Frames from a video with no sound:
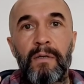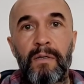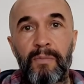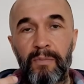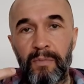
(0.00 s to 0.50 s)

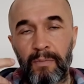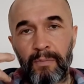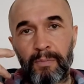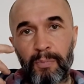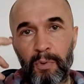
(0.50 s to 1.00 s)
и
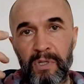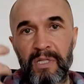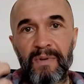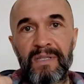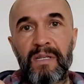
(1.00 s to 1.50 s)

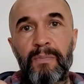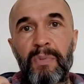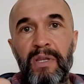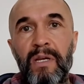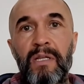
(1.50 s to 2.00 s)
пользоваться
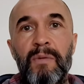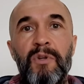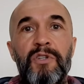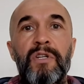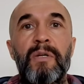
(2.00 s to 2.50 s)
принятием
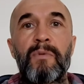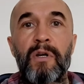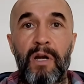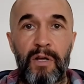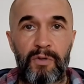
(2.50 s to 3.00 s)
решением
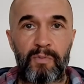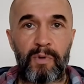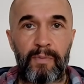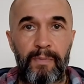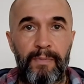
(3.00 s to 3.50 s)

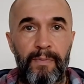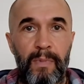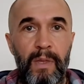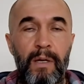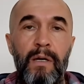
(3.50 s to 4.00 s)
разумом,
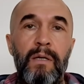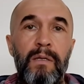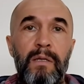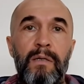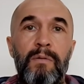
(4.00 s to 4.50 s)
а
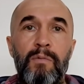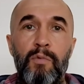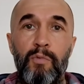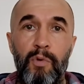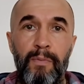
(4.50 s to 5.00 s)
не
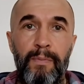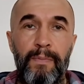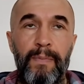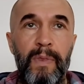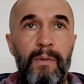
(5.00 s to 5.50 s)
умом.
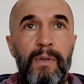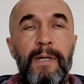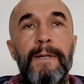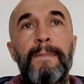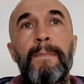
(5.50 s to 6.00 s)

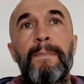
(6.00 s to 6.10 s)
Okay?